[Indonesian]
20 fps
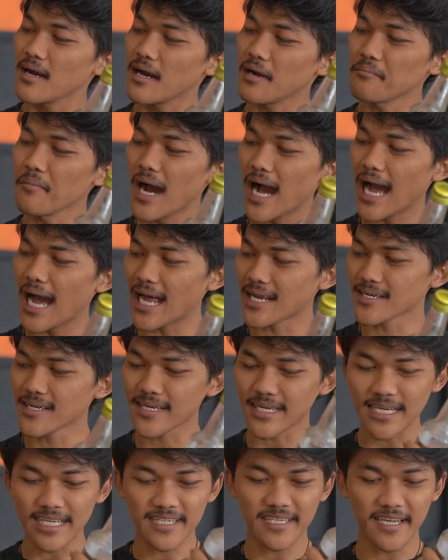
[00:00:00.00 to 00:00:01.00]
Eh, bahan
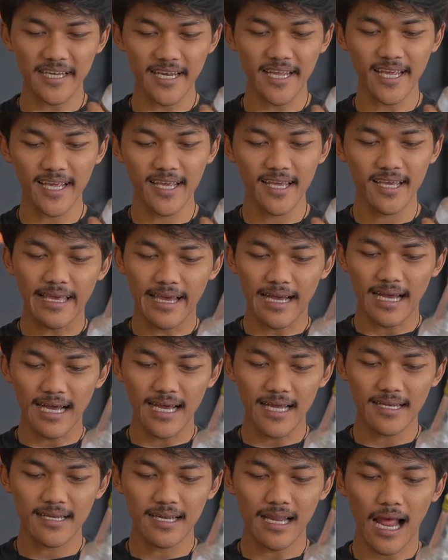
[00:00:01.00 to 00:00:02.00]
di sini ya
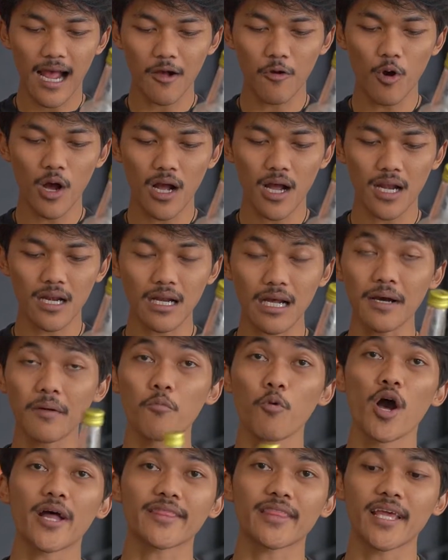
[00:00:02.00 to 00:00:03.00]
kan aku akan
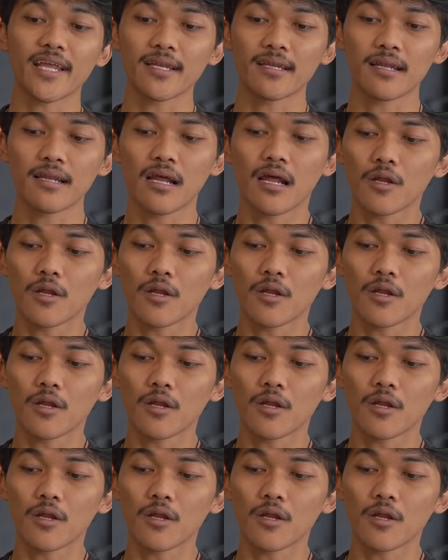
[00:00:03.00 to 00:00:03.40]
ngebuatin